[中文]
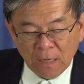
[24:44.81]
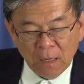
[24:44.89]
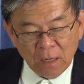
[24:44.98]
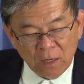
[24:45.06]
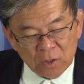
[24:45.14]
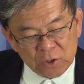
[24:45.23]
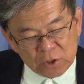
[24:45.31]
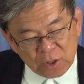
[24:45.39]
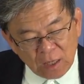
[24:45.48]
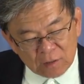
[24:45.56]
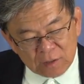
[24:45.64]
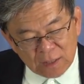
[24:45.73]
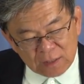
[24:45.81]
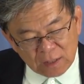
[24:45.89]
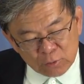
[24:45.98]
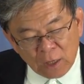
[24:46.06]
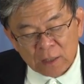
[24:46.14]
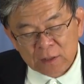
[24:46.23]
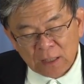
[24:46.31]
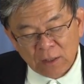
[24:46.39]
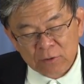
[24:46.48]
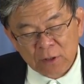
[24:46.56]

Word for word: 和上帝在创造